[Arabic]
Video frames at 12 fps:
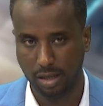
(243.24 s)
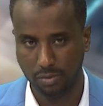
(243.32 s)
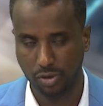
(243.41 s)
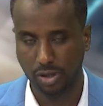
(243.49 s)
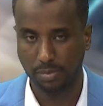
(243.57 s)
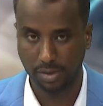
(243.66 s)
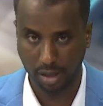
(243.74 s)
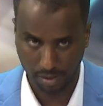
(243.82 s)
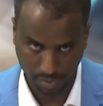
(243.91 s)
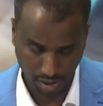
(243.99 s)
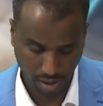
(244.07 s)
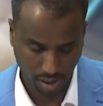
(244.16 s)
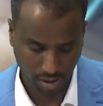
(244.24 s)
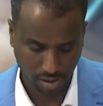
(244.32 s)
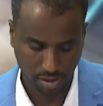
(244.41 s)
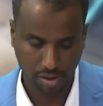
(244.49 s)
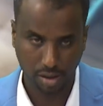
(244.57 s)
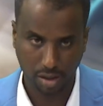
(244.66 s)
المرتبطة بقحط
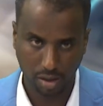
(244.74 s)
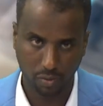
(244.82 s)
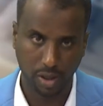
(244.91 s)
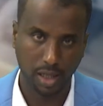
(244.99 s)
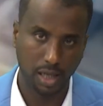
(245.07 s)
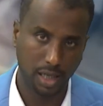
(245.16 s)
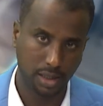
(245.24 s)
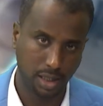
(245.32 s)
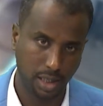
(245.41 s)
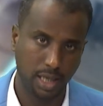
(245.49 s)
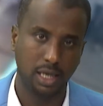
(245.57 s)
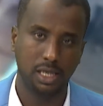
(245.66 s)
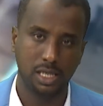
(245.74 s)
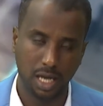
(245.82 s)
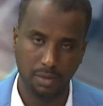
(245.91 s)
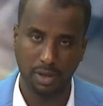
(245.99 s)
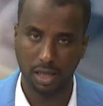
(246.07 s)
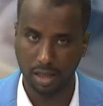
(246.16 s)
ولا التيار
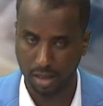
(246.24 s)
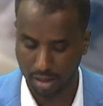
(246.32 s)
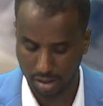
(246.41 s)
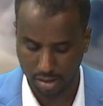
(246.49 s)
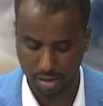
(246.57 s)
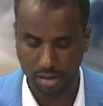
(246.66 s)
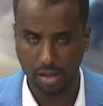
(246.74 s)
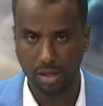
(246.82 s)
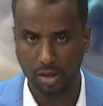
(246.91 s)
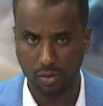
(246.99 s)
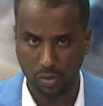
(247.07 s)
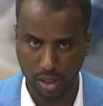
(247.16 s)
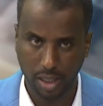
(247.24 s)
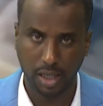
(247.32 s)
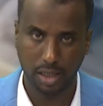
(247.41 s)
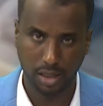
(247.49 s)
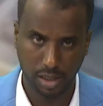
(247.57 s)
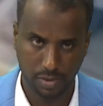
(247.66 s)
الإسلامي العريض ولا
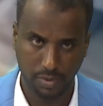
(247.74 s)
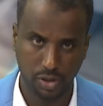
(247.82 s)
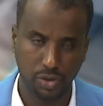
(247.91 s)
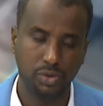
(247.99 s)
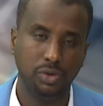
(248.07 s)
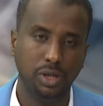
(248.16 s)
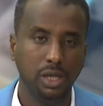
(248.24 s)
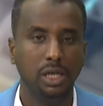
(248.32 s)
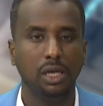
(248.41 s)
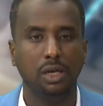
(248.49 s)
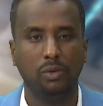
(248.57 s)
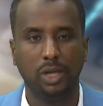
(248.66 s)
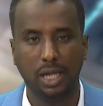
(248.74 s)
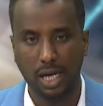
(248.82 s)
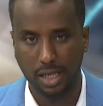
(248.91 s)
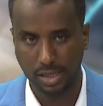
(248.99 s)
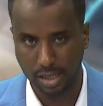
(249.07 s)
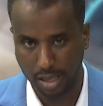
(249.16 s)
الحزب الشيوعي ولا
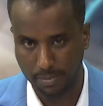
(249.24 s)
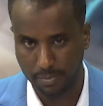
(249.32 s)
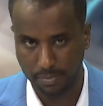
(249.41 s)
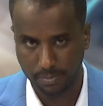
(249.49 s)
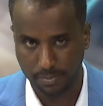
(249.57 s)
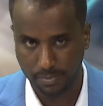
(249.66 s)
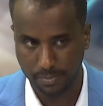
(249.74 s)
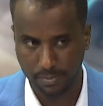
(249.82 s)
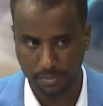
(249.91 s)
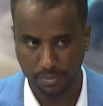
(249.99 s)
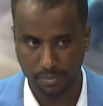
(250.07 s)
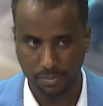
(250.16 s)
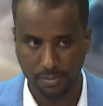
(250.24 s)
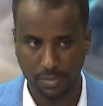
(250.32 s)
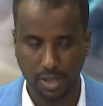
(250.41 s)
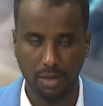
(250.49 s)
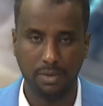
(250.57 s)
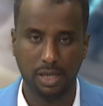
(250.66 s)
أحزاب
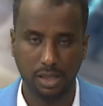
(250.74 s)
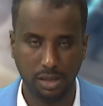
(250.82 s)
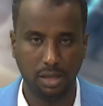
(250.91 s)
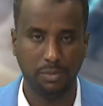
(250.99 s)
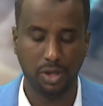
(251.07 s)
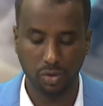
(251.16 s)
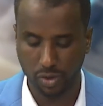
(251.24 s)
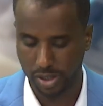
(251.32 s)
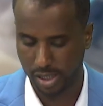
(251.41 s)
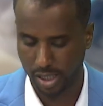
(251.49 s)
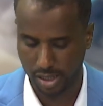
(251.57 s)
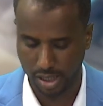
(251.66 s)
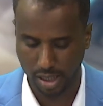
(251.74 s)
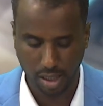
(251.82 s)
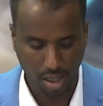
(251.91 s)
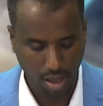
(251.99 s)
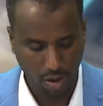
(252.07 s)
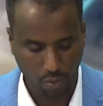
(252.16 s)
كبيرة جدا من القوى السياسية
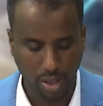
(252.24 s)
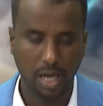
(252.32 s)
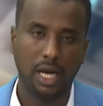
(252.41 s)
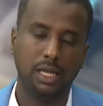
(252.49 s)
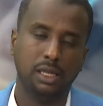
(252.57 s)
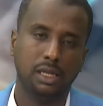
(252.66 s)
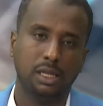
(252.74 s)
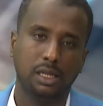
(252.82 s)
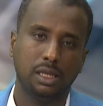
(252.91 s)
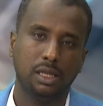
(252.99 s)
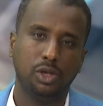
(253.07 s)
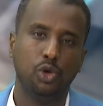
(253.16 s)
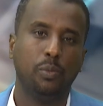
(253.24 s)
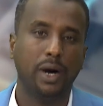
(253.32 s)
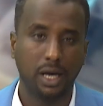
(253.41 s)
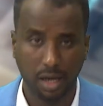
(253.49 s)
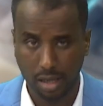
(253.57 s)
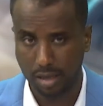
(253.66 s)
والآن
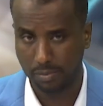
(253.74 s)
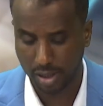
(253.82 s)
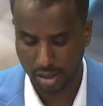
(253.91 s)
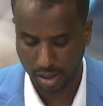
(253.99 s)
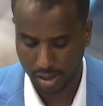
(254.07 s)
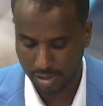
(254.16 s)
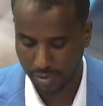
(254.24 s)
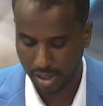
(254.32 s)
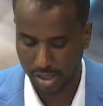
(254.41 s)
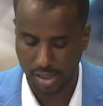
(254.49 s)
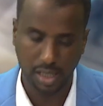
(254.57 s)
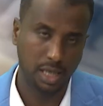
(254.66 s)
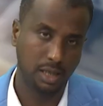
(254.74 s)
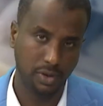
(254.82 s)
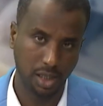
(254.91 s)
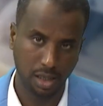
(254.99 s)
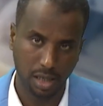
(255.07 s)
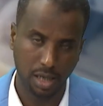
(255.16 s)
يبارك من رئيس مجلس السيادة في
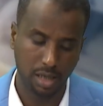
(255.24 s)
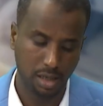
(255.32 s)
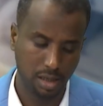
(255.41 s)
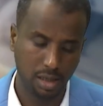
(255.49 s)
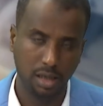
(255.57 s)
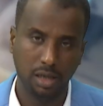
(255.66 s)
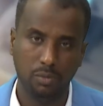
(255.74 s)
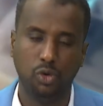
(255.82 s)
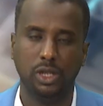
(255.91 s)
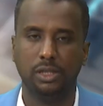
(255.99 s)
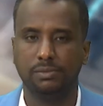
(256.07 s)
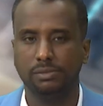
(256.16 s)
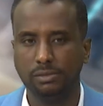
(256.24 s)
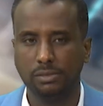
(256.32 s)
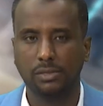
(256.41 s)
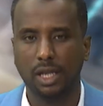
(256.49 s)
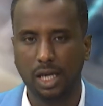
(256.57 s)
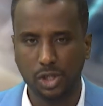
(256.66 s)
لقاء معلن
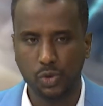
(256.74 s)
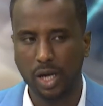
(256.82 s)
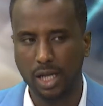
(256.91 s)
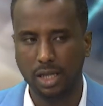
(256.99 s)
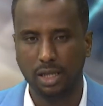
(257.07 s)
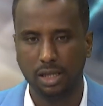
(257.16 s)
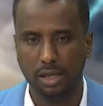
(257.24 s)
السؤال